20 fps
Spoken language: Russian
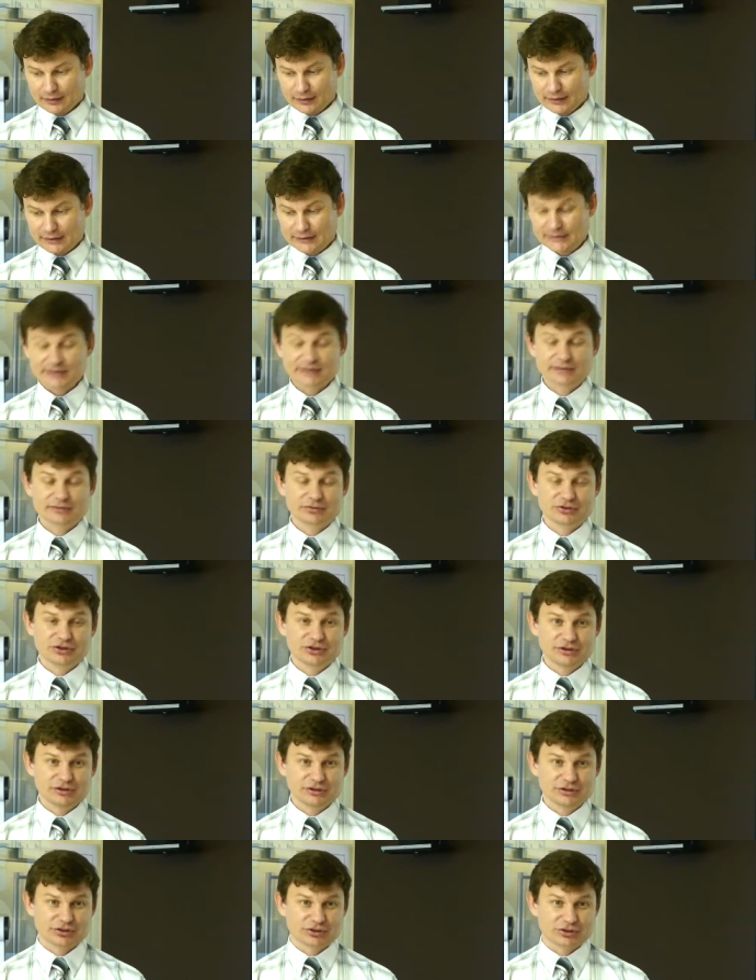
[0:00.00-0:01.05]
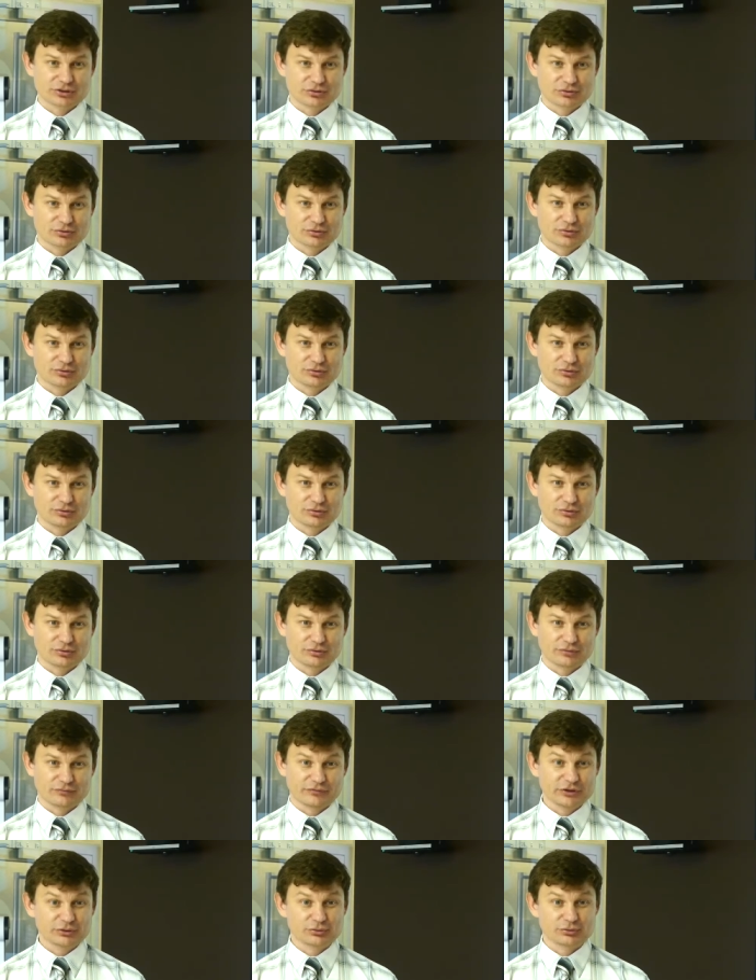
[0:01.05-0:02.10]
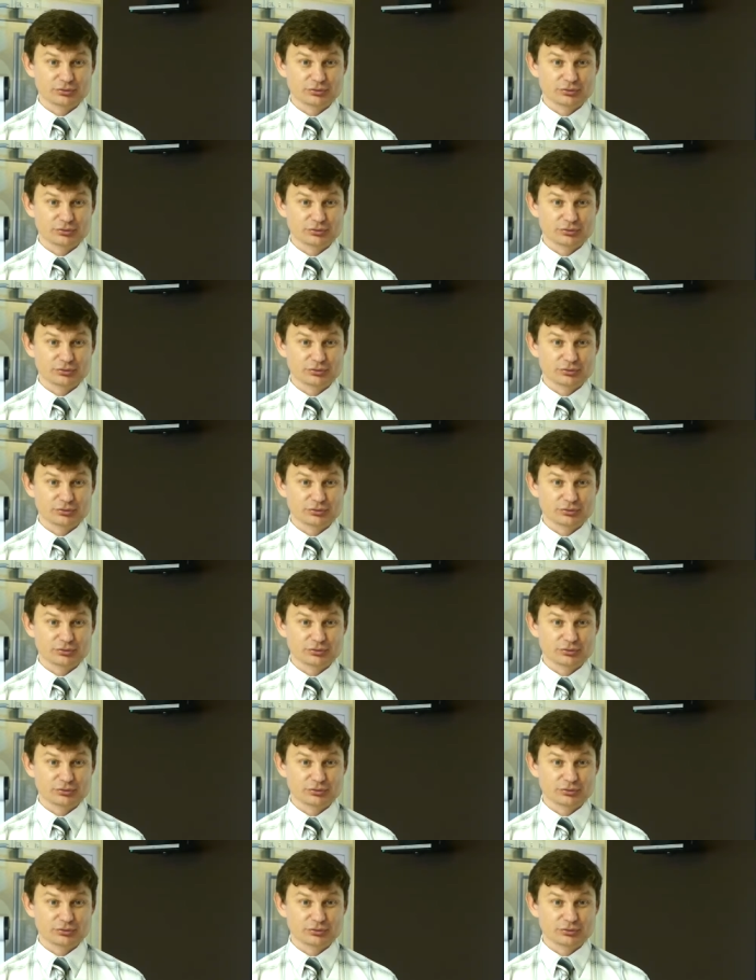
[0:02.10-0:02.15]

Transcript: И так случилось, что в эту